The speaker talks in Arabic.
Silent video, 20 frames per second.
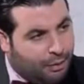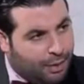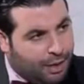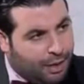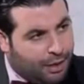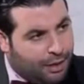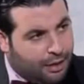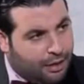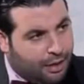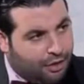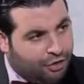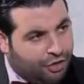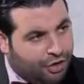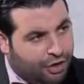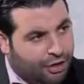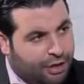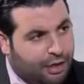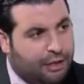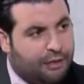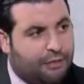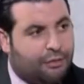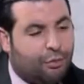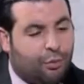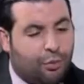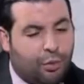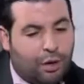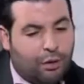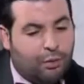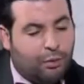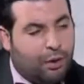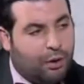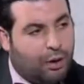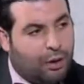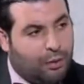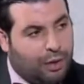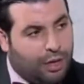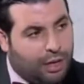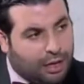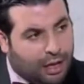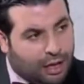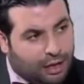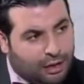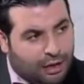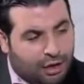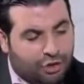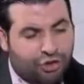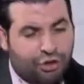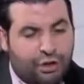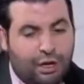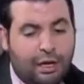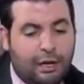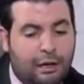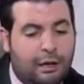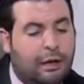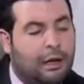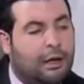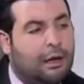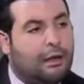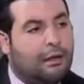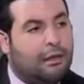أوائل العشرينات واوائل القرن العشرين